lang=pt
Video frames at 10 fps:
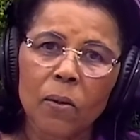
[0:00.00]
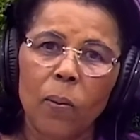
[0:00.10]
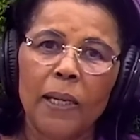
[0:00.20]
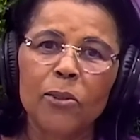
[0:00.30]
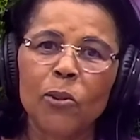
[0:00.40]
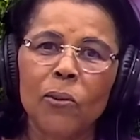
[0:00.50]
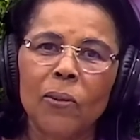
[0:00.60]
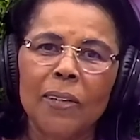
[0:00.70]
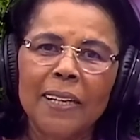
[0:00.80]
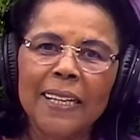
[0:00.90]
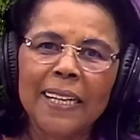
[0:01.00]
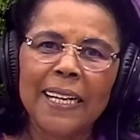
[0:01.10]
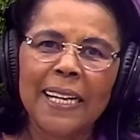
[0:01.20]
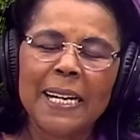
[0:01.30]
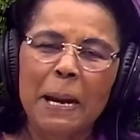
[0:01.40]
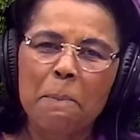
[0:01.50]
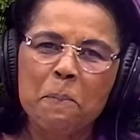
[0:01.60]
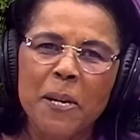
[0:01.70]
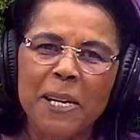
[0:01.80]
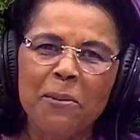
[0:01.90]
quando ele
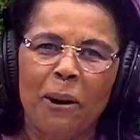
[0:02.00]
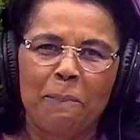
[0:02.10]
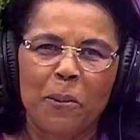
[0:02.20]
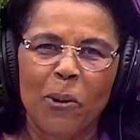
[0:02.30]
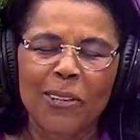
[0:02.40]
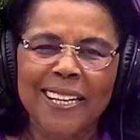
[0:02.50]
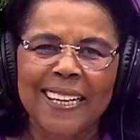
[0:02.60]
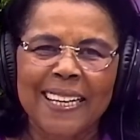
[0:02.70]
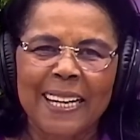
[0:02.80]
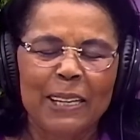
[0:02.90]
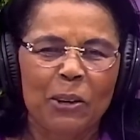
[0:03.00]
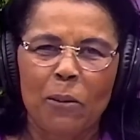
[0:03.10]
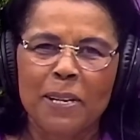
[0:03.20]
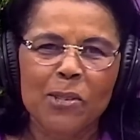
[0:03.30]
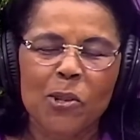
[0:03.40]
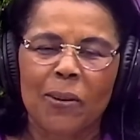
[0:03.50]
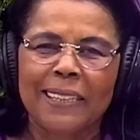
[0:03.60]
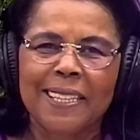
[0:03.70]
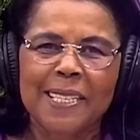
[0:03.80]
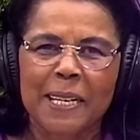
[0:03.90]
abriu a boca, ele começou a
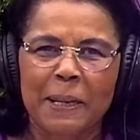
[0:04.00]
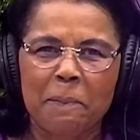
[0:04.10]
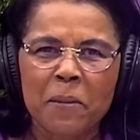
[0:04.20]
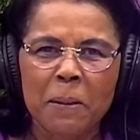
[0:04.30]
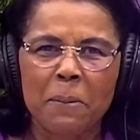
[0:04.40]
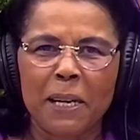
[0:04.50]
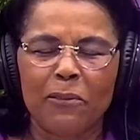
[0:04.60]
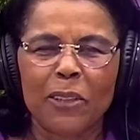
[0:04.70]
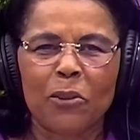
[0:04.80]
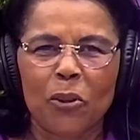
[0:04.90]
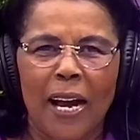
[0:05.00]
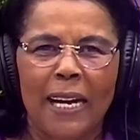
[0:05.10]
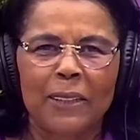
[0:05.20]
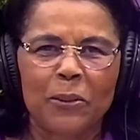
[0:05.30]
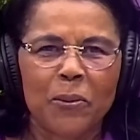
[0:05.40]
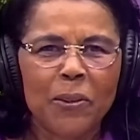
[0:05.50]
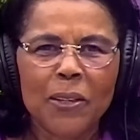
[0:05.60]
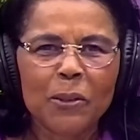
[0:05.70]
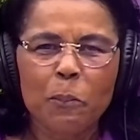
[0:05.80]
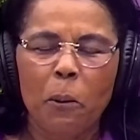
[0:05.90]
dizer: Bem-aventurado
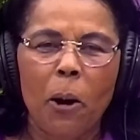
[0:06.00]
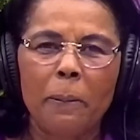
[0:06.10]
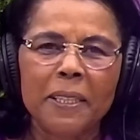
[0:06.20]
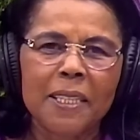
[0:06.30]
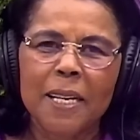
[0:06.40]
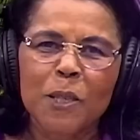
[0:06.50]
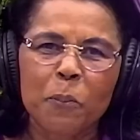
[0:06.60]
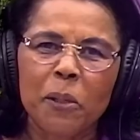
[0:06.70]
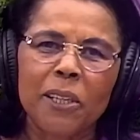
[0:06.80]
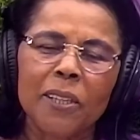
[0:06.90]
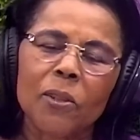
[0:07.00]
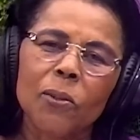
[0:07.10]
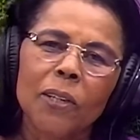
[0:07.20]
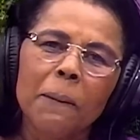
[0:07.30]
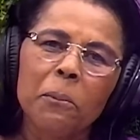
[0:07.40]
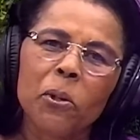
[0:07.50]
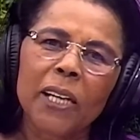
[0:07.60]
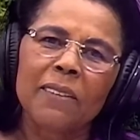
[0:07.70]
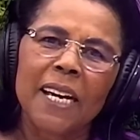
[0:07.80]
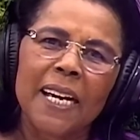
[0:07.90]
os pobres de espírito,
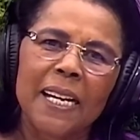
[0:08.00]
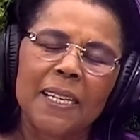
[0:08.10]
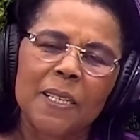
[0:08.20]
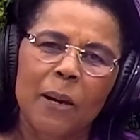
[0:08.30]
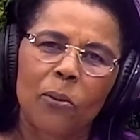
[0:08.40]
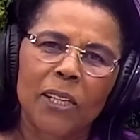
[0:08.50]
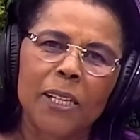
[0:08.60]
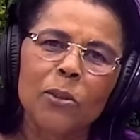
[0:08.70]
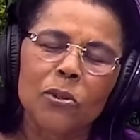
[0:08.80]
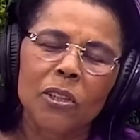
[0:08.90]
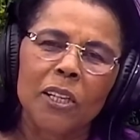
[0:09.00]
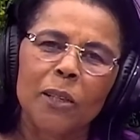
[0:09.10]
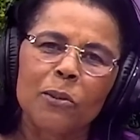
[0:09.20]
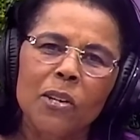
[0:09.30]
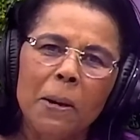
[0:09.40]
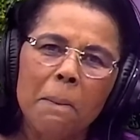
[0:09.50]
porque deles é o reino de Deus.